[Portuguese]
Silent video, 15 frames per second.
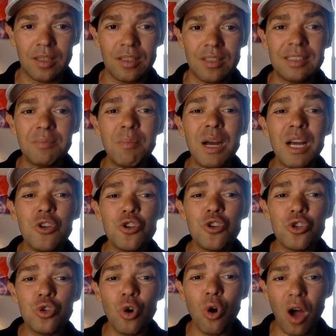
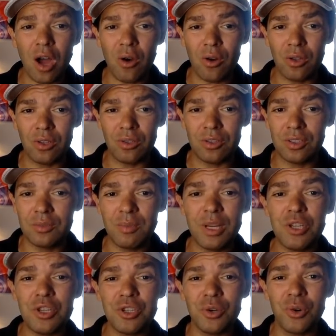desmanchou a
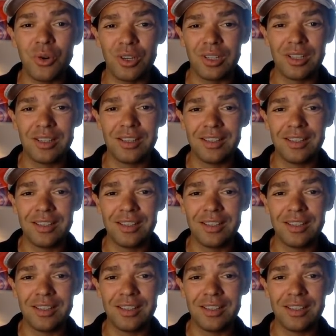desmanchou.